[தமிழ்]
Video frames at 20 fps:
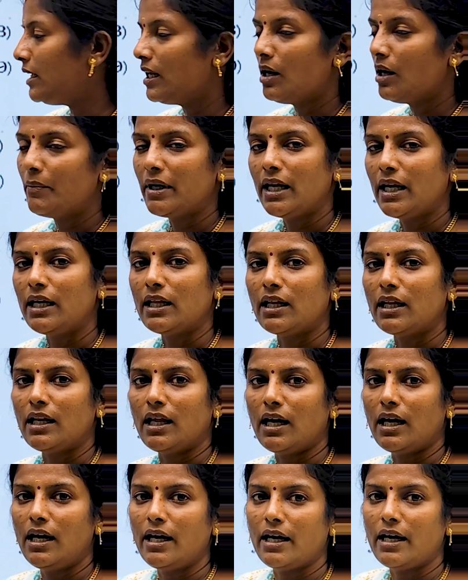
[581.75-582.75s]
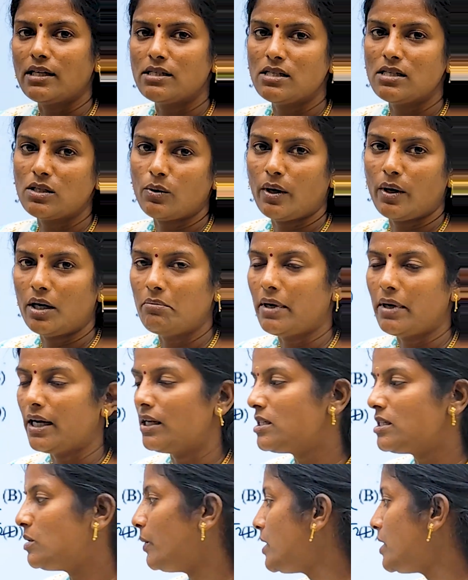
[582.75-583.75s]
டினாமினேட்டரில் எக்ஸ் ஸ்கொயர்ட்
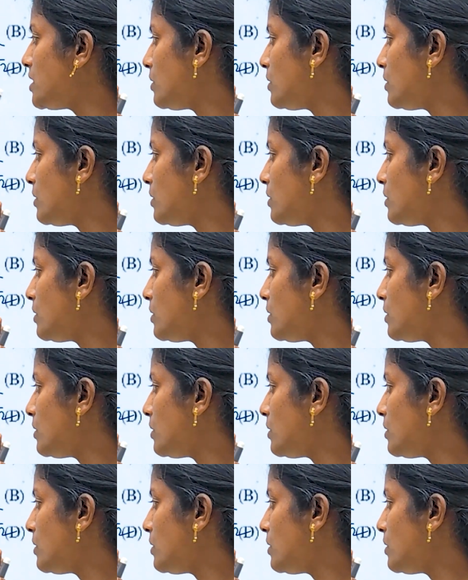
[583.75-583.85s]
மைனஸ் ஒய்